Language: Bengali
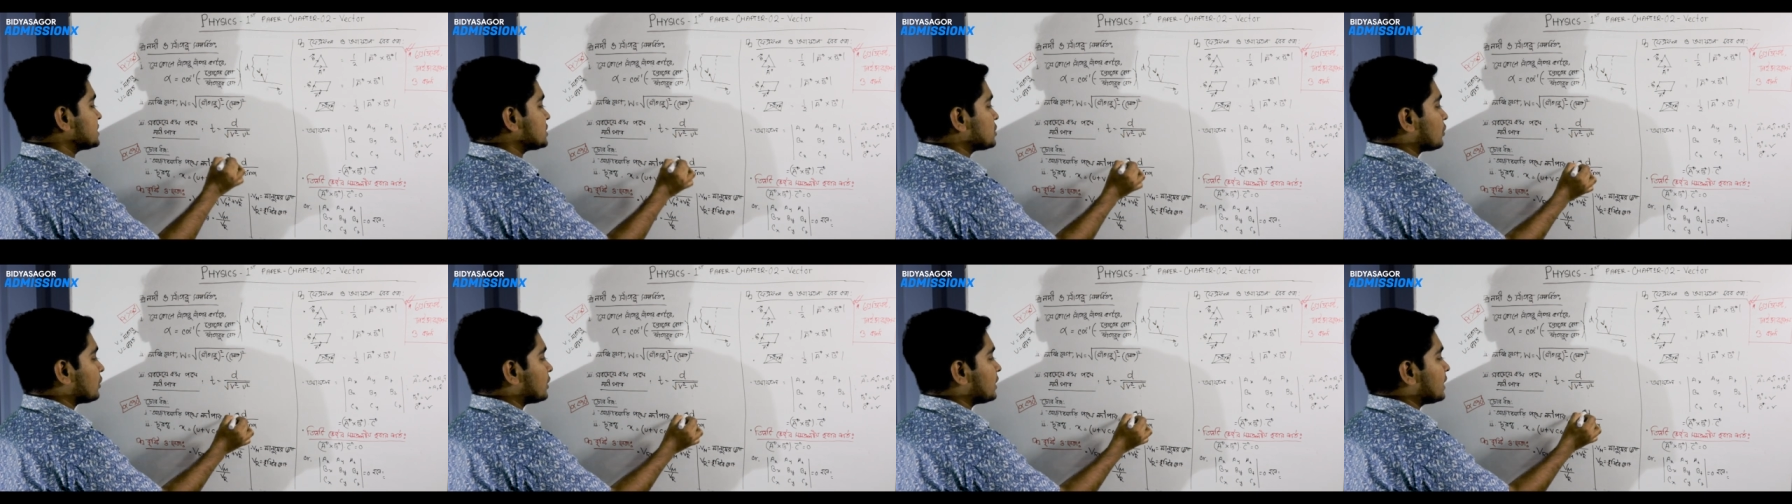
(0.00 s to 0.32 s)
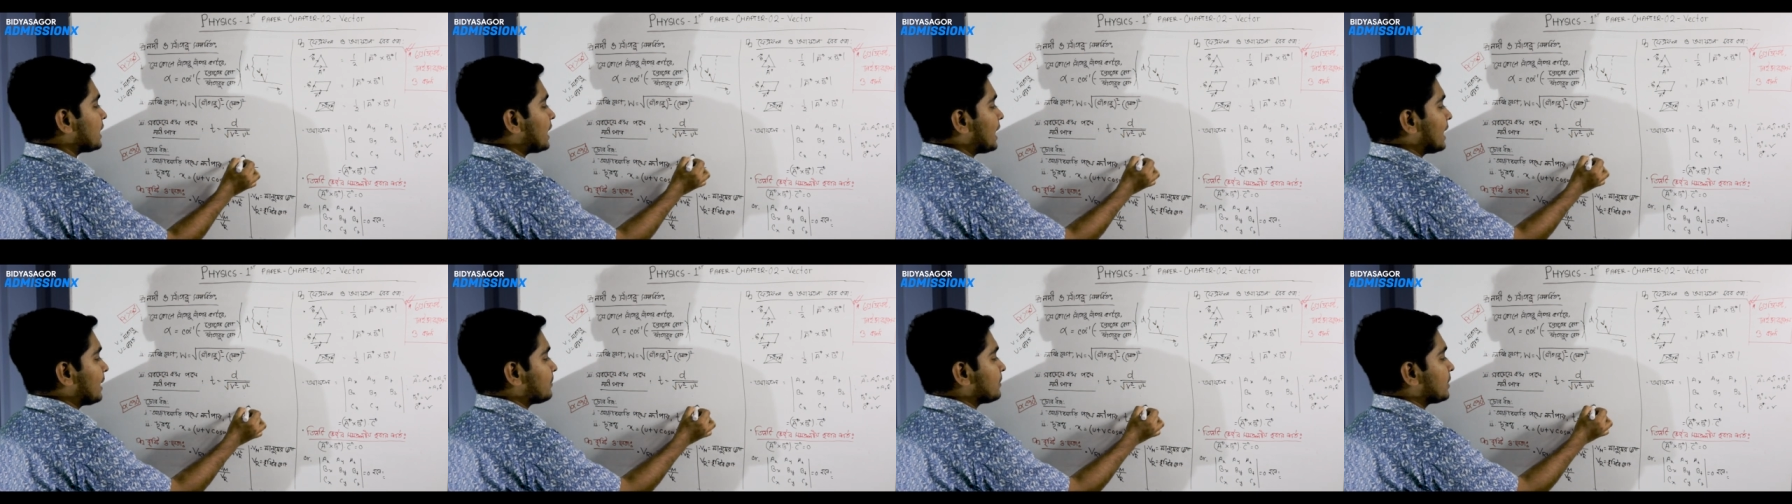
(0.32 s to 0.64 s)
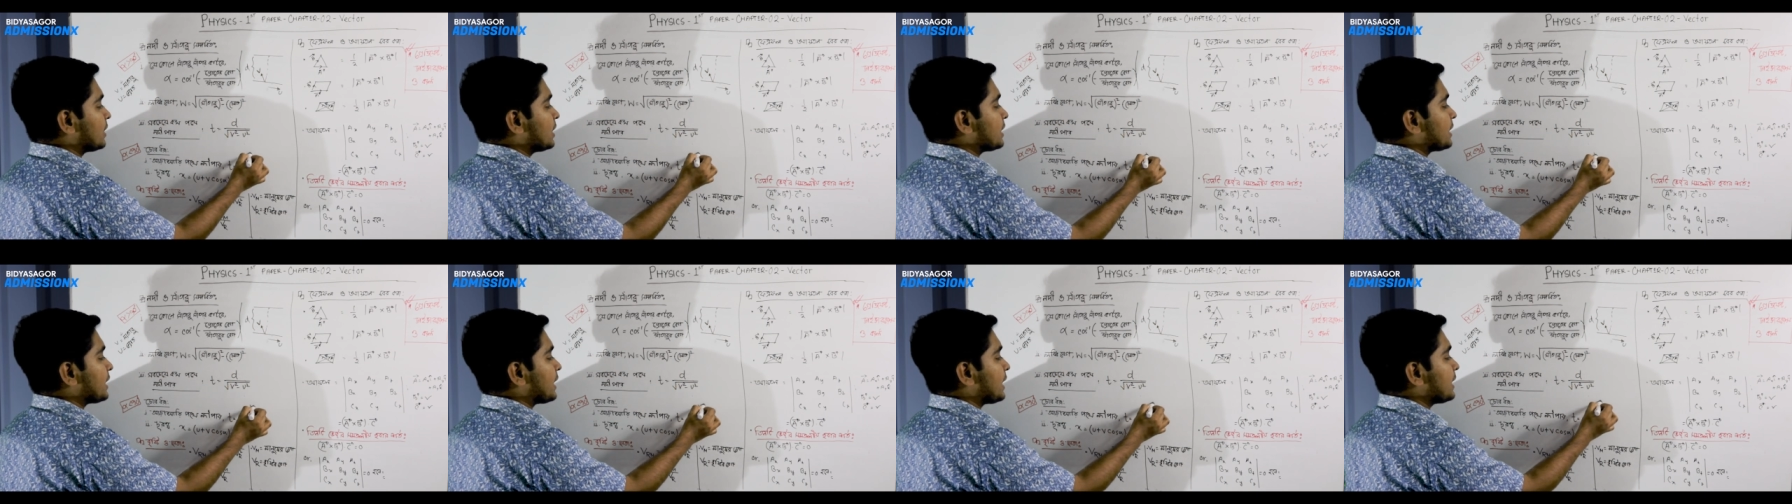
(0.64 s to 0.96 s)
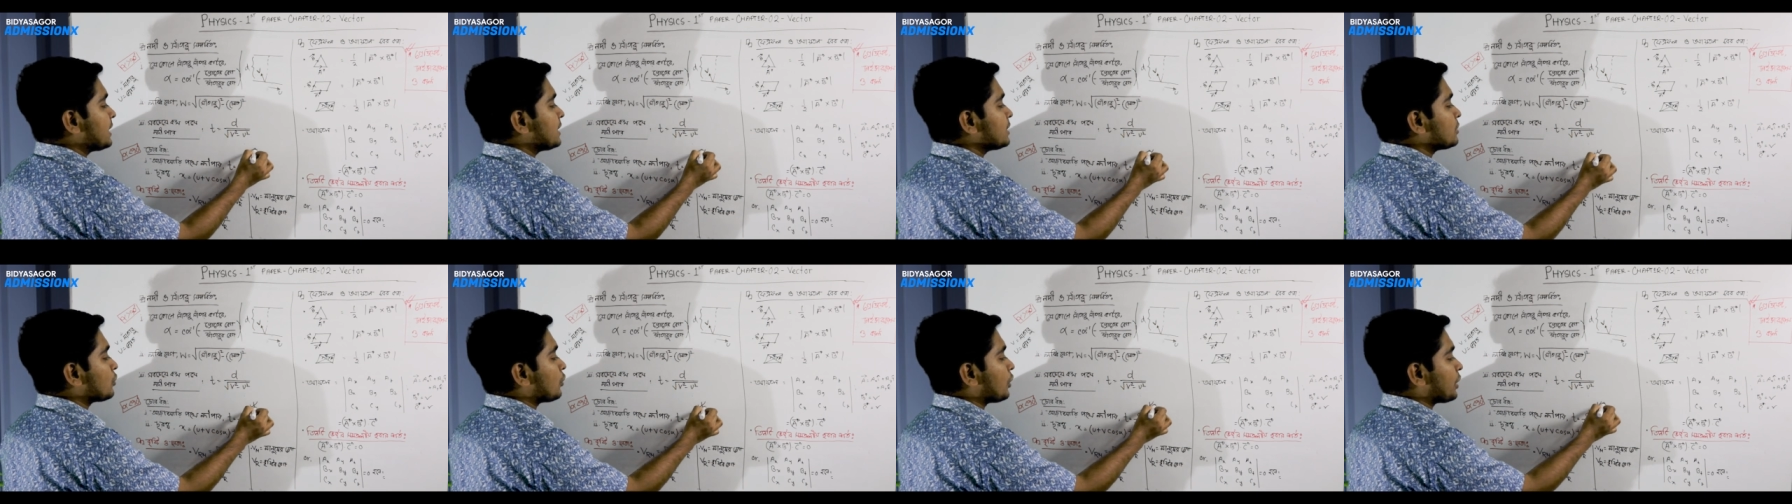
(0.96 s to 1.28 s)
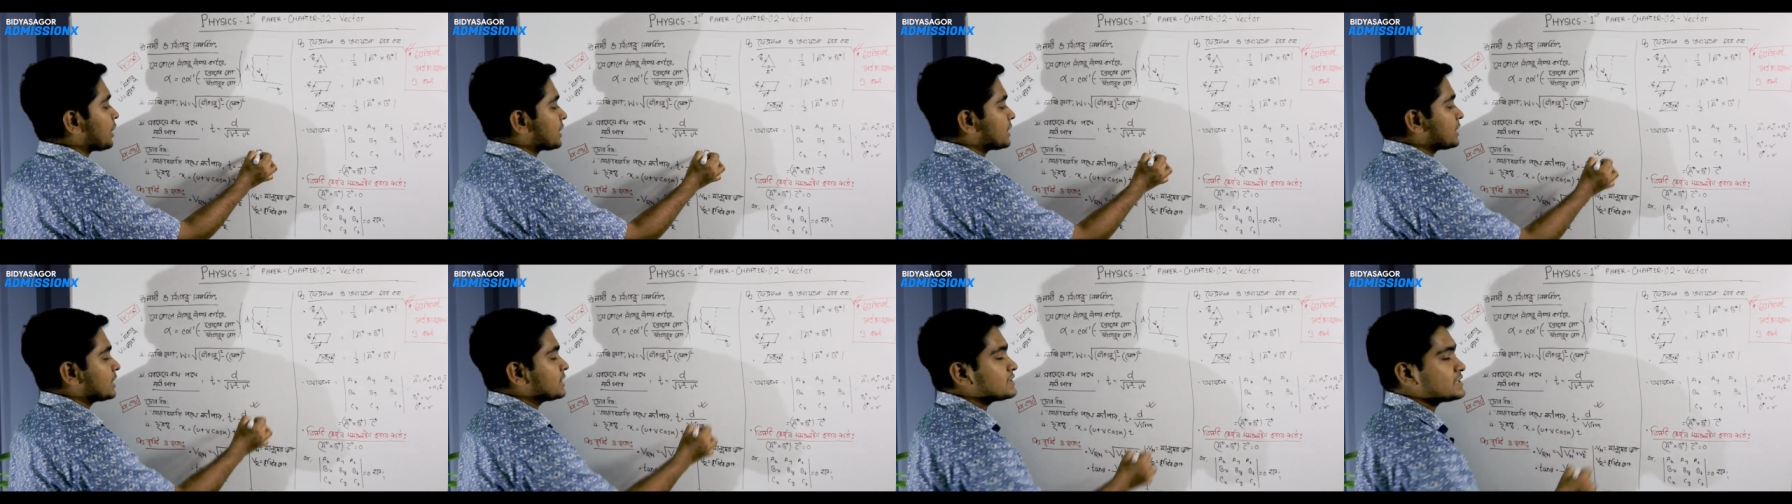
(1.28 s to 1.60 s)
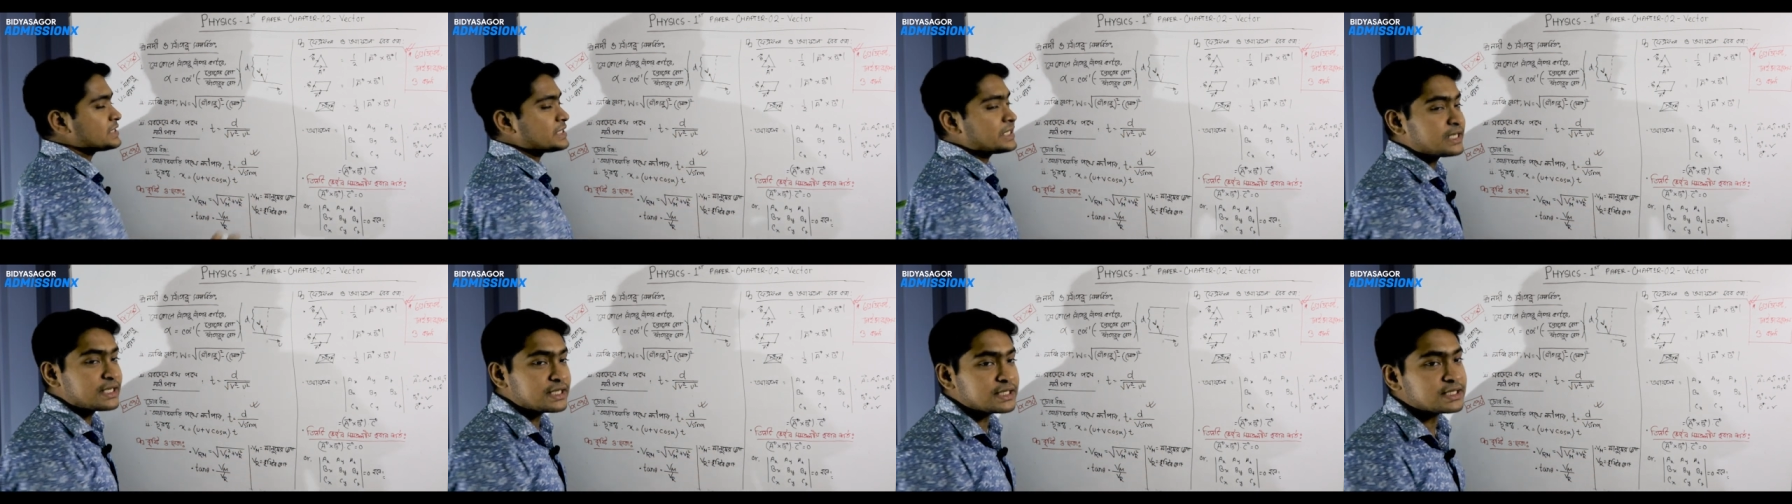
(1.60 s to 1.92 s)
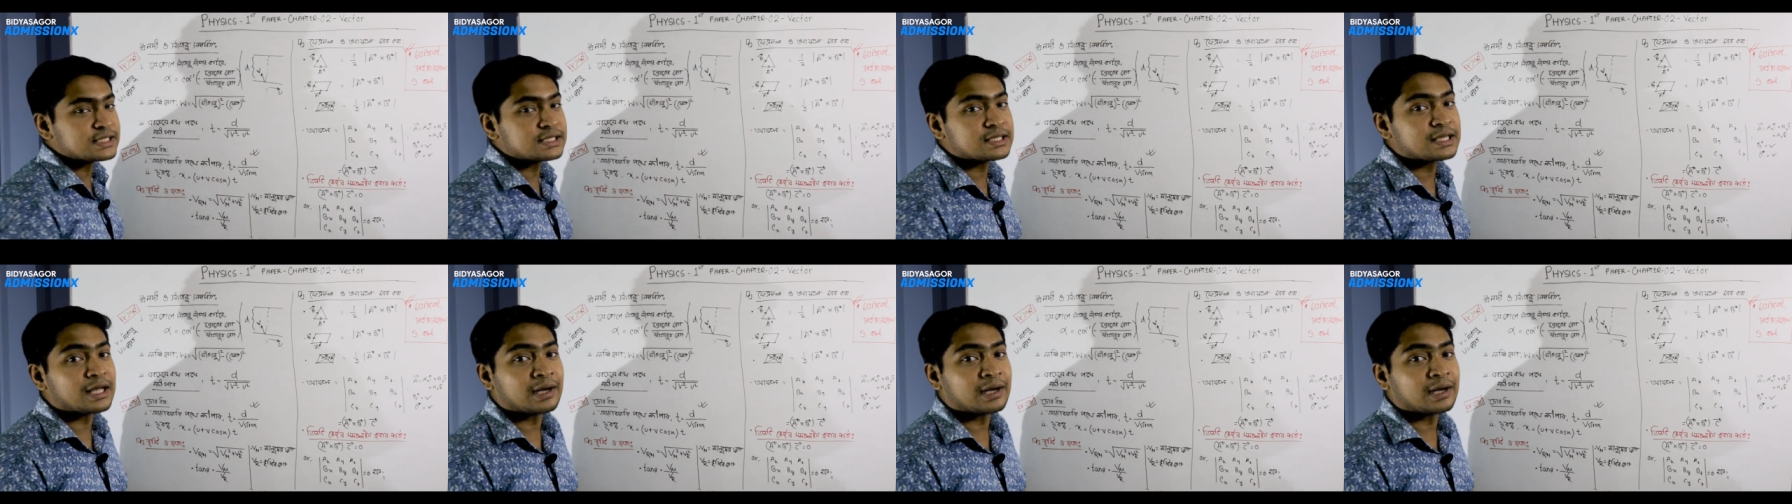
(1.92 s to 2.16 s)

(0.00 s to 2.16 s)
বেশি হলে আমরা এই কয়েকটা জিনিস